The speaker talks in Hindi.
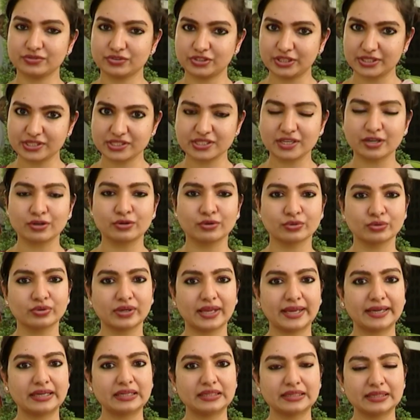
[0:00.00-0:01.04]
चेषा करूँ
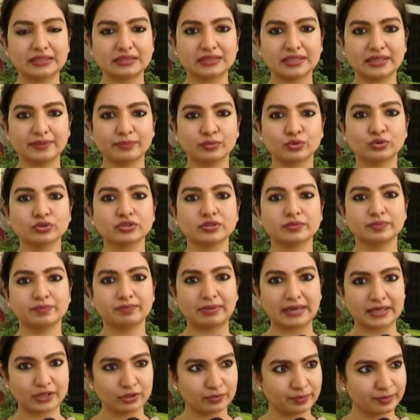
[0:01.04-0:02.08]
नाइन टेन्थ्रे बहुत
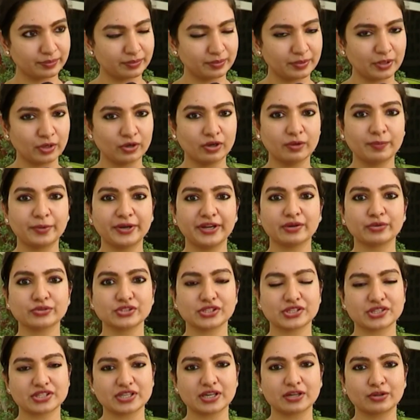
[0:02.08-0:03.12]
पाठ भल पढ़ाक
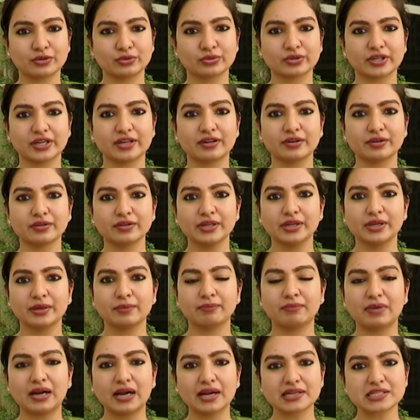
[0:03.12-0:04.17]
चेषा करूँ कारण
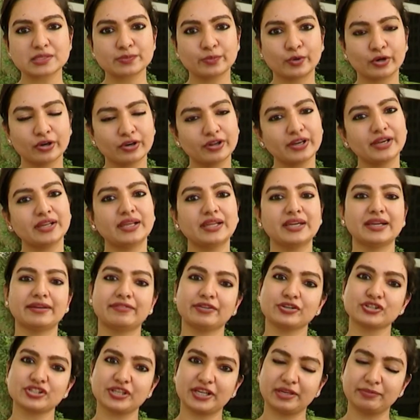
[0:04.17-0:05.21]
मार्क्स भल है
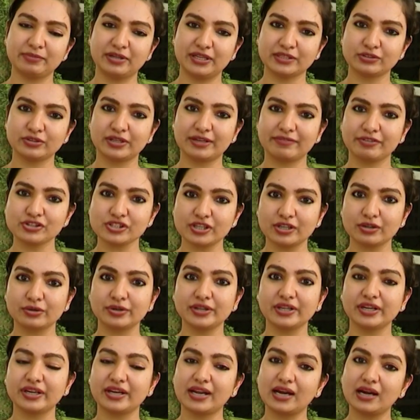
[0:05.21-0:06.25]
रेवेन्शारे मिले तो रेवेन्शार
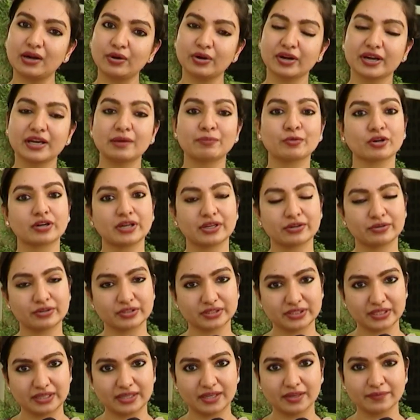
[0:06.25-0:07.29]
गोटे ना अलग प्रकार
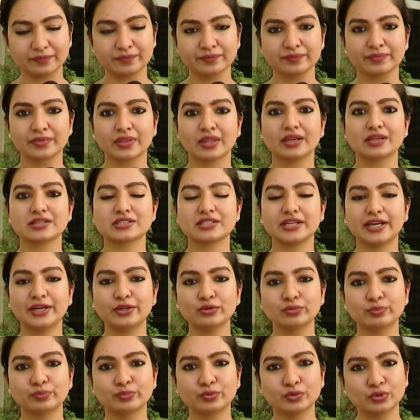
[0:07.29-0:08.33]
से
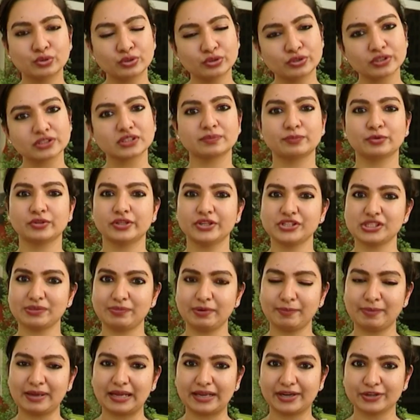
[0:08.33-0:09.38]
बहुत
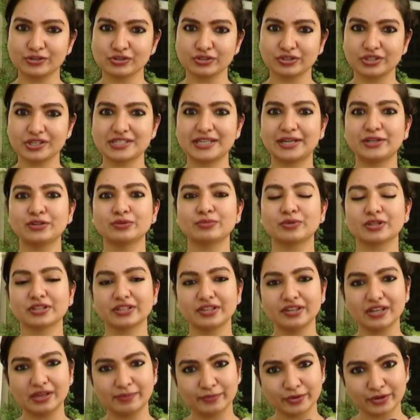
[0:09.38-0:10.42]
बुद्धिजीवी बाहरी से ସେଇଠୁ
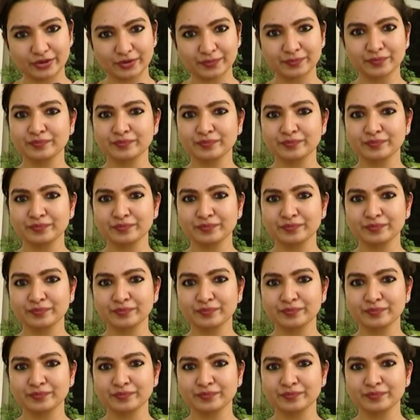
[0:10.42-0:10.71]
ମଧ୍ୟ ଆମର